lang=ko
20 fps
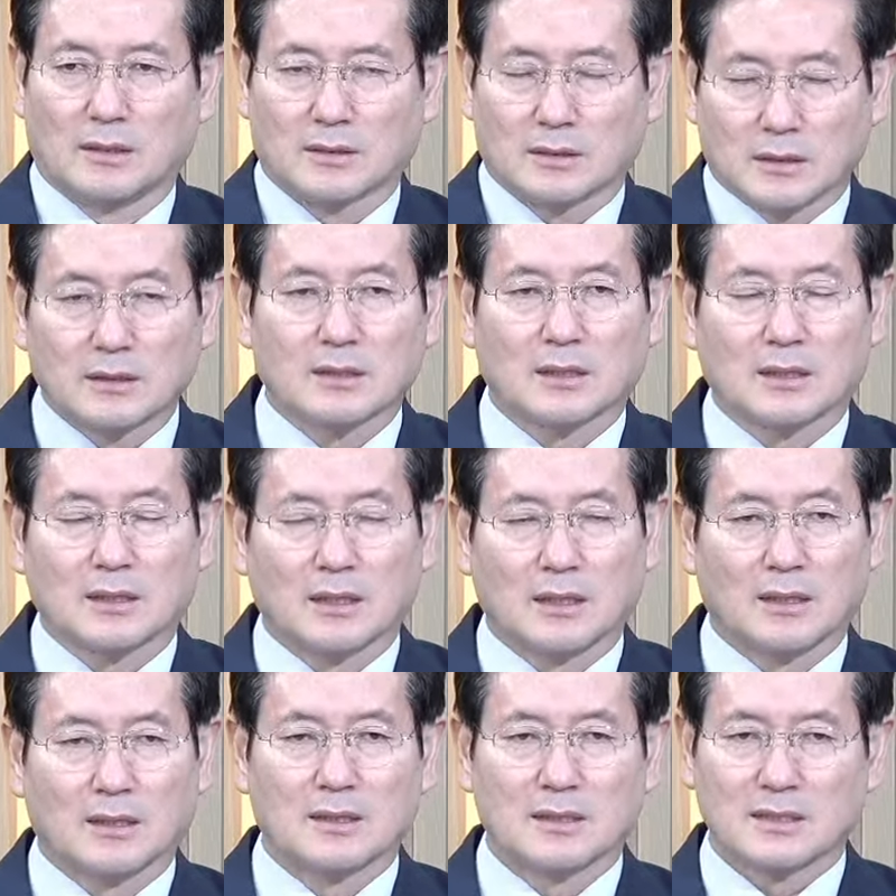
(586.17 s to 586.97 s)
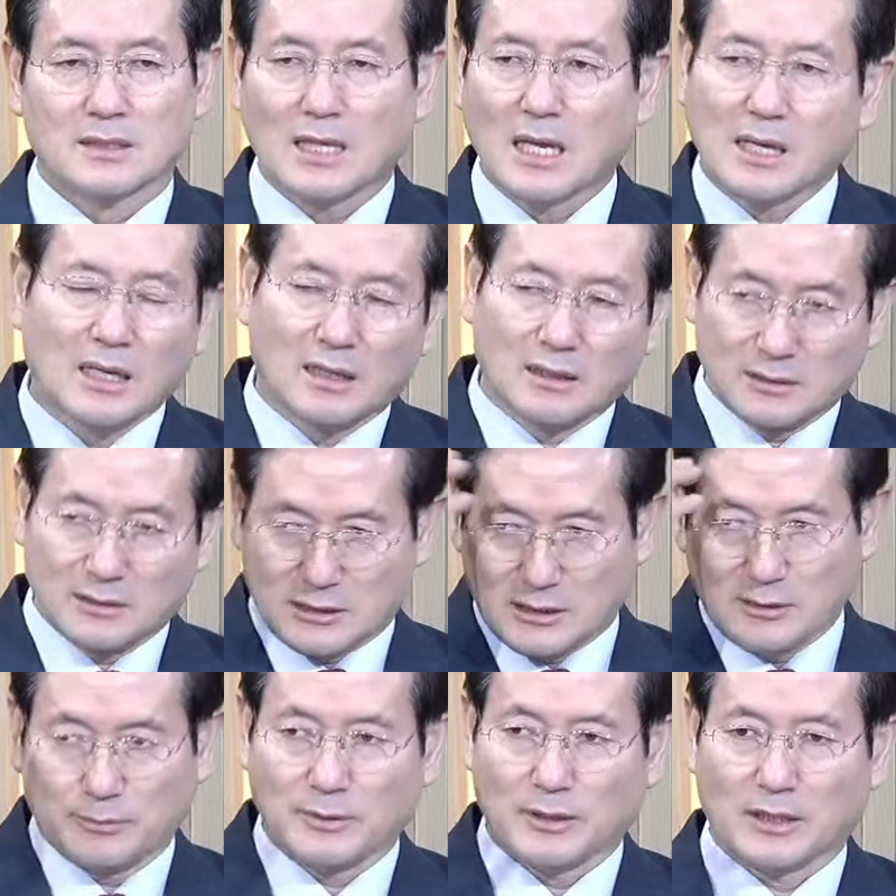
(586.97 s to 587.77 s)
그러니까 생각을
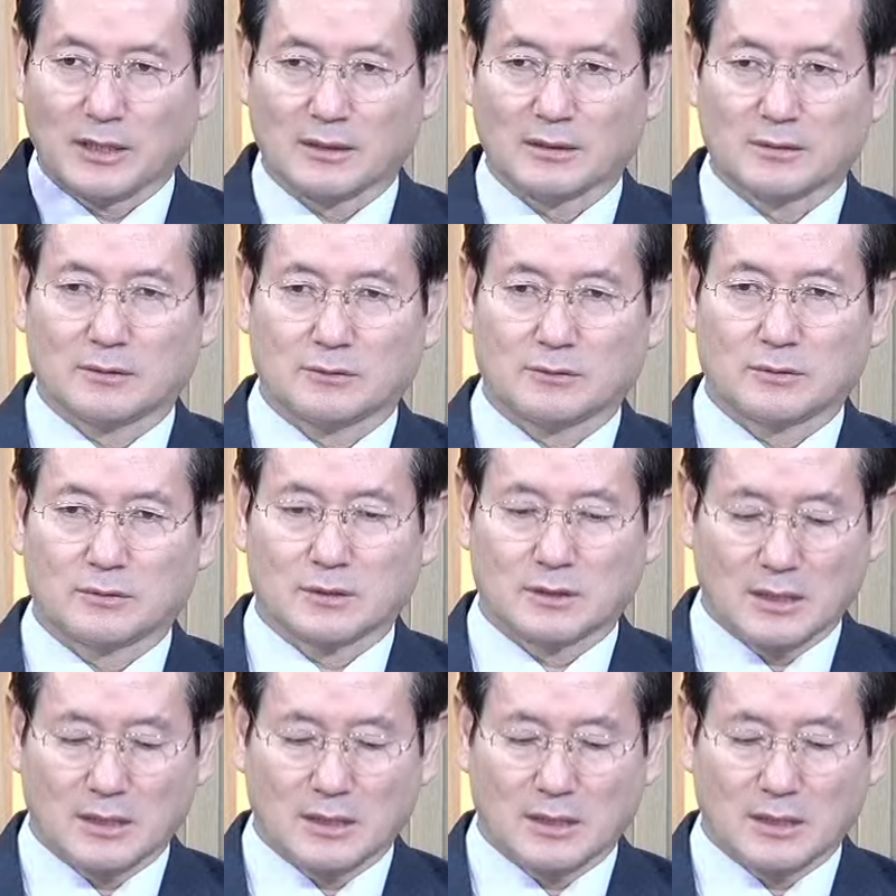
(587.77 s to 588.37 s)
지배하는 거죠.